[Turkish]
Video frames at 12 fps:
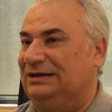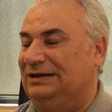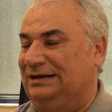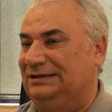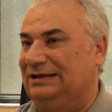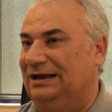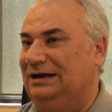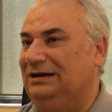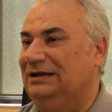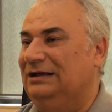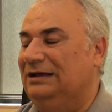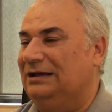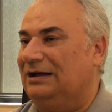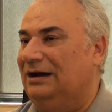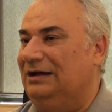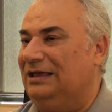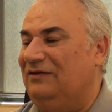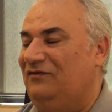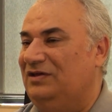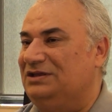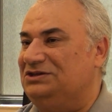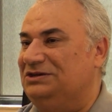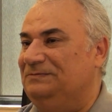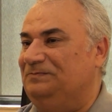krediler. KGF
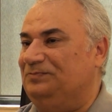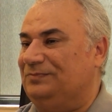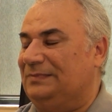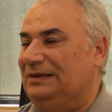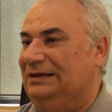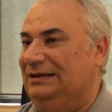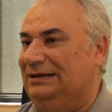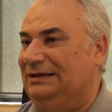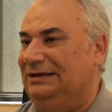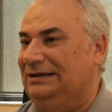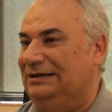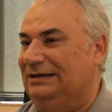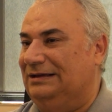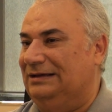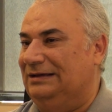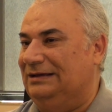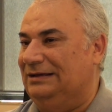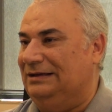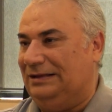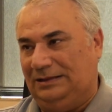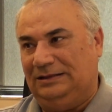için e,